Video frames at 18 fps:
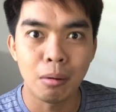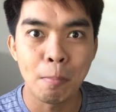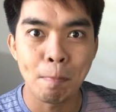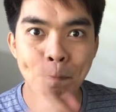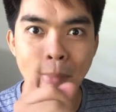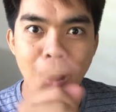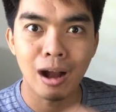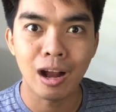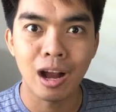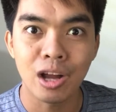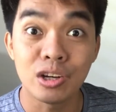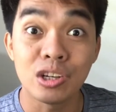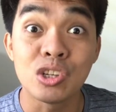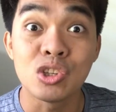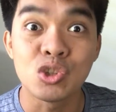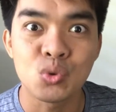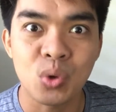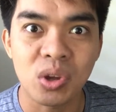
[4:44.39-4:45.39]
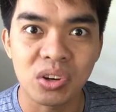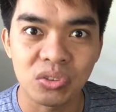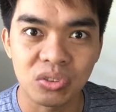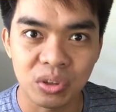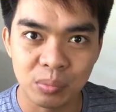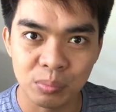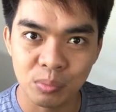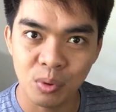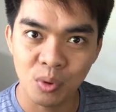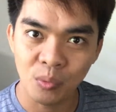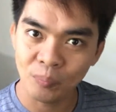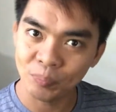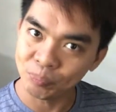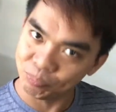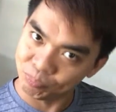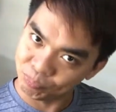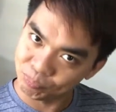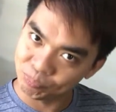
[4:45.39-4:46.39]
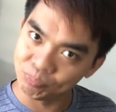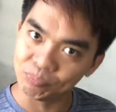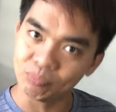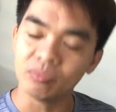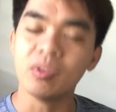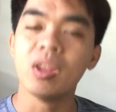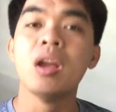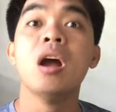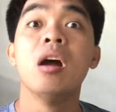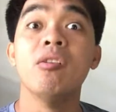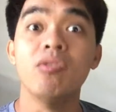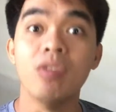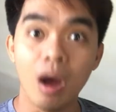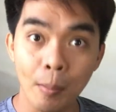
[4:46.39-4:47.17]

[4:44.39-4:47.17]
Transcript: O, paka nun, swerte mo. Mm.